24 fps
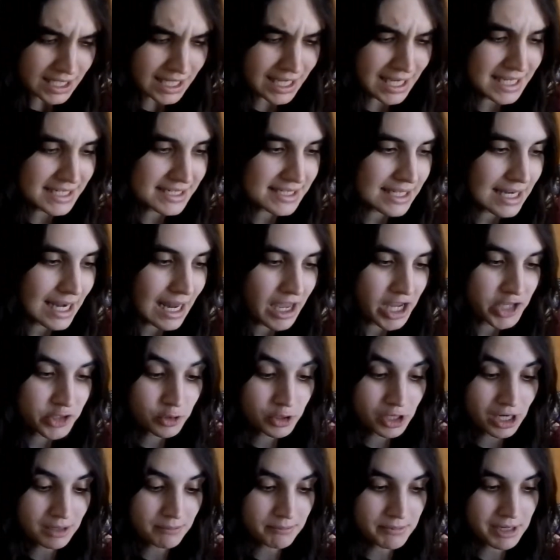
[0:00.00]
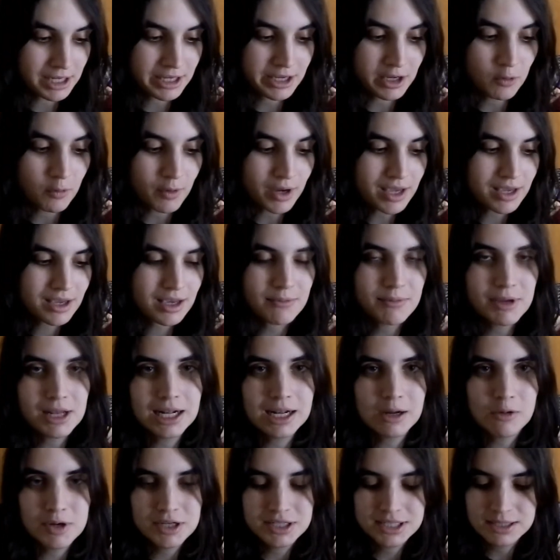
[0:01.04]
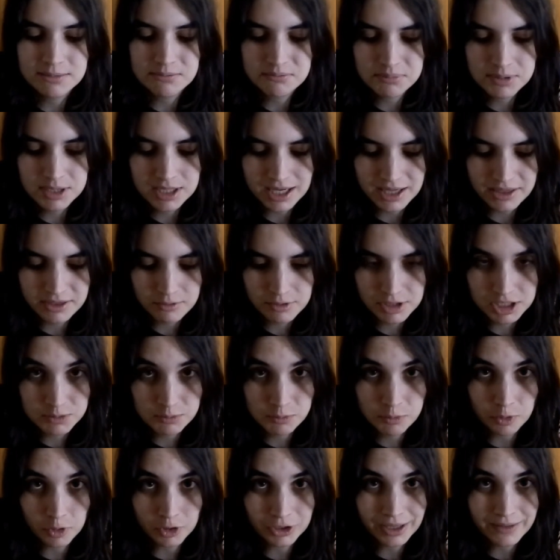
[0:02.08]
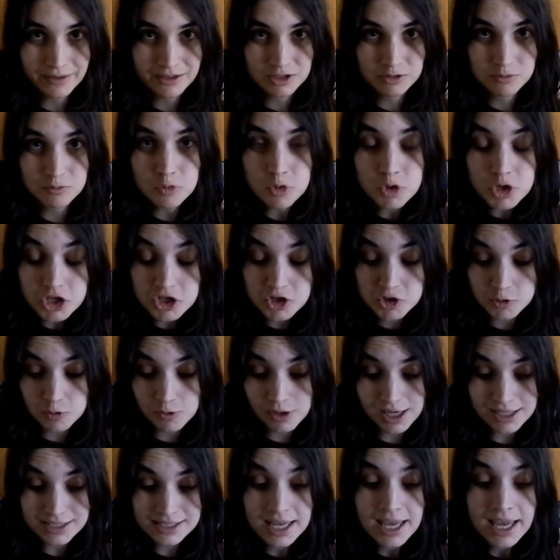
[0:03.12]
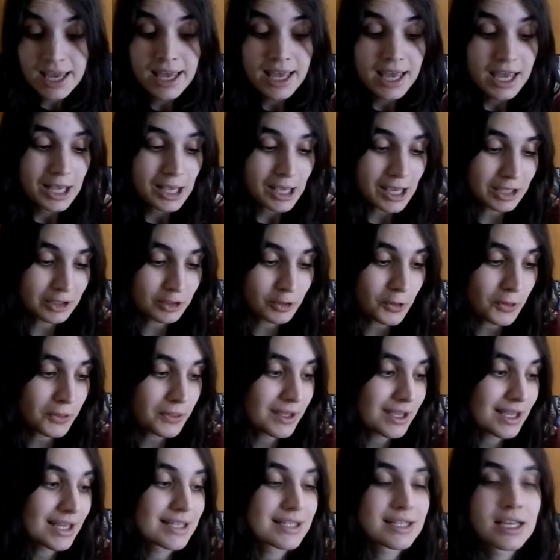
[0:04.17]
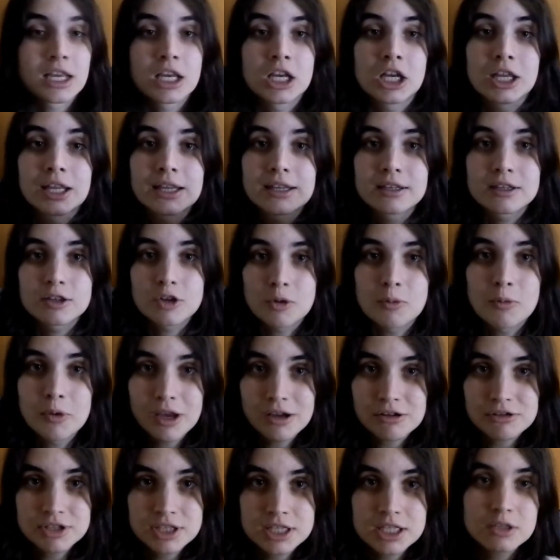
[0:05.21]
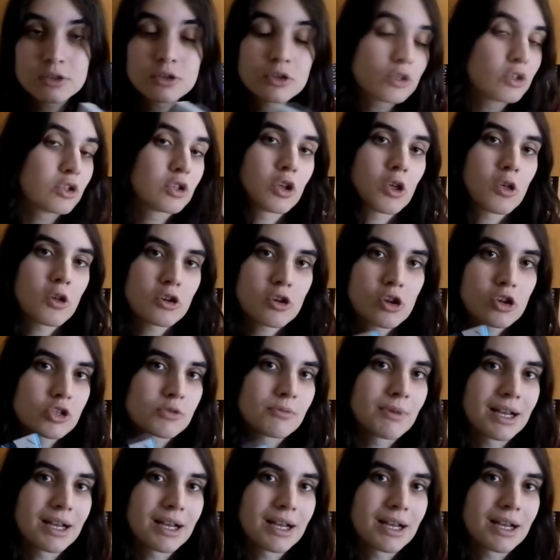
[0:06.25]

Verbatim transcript: es de la editorial Milky Way, que Milky Way siempre hace unas portadas muy chulas. Entonces, como ya os digo, todos los